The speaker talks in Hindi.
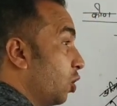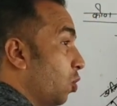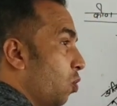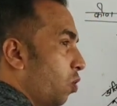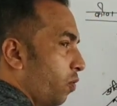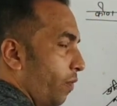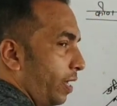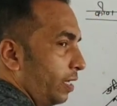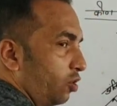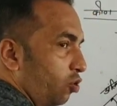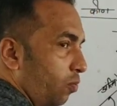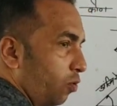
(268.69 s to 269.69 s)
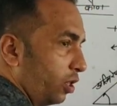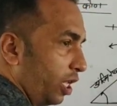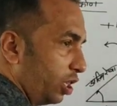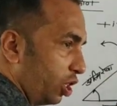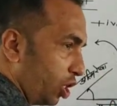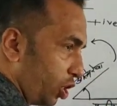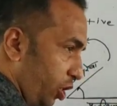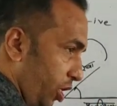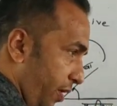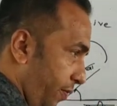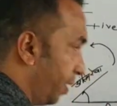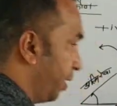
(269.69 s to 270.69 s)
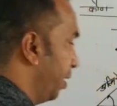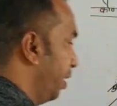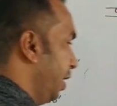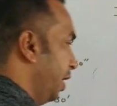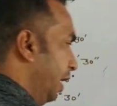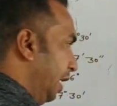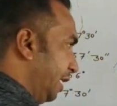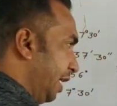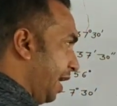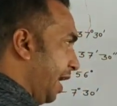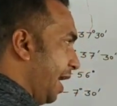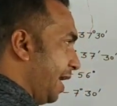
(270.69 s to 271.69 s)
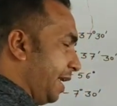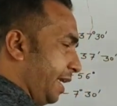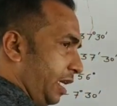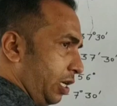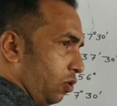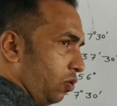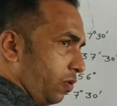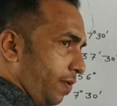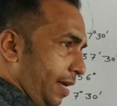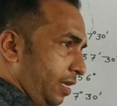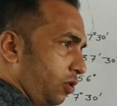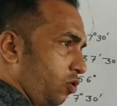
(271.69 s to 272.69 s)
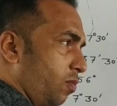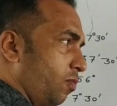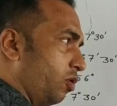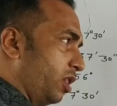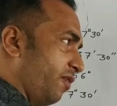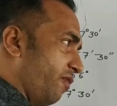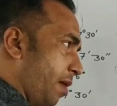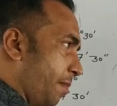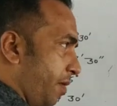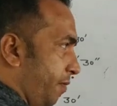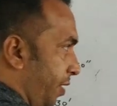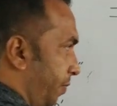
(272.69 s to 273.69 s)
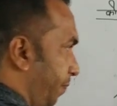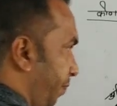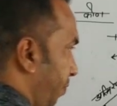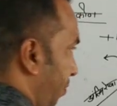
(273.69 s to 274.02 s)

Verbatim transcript: क्लोक वाइज जिसको बोलते हैं दक्षिणावर्त ये है एंटी क्लोक वाइज जिसको हम बोलते हैं वामावर्त